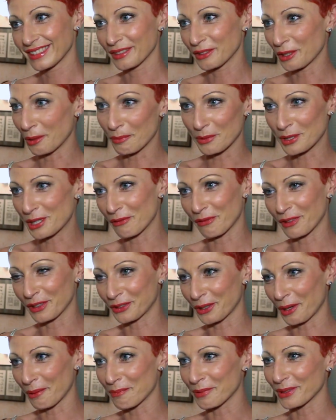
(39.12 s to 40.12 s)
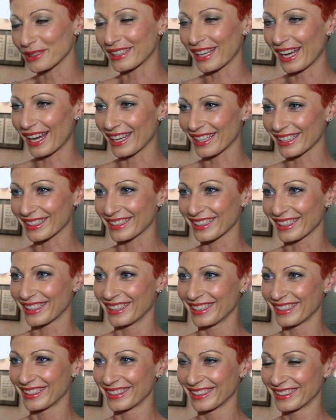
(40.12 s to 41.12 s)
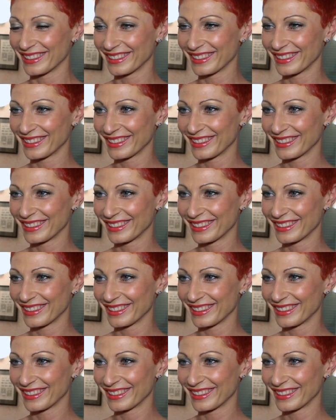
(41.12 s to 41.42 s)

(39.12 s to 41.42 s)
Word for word: dopo si fa troppo tardi.